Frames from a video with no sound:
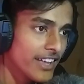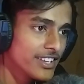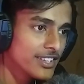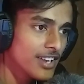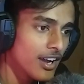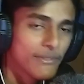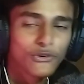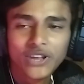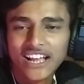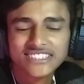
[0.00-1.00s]
এদিকে যা
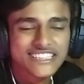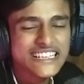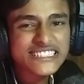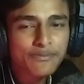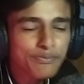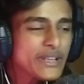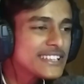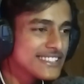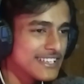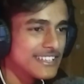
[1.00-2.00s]
উঠে গেছে ইজি
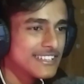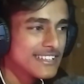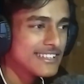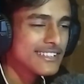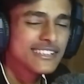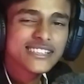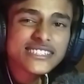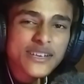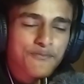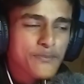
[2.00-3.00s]
পিজি
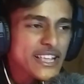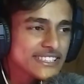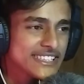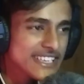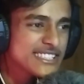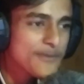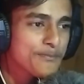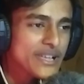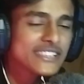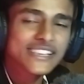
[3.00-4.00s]
ইজি পিজি ইজি
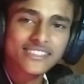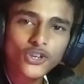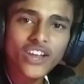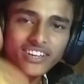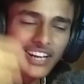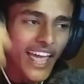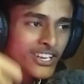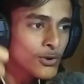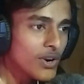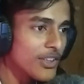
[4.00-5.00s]
পিজি এর জন্য একটা লাইক
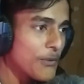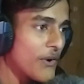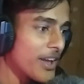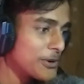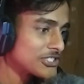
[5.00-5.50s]
করে দাও ফটাফট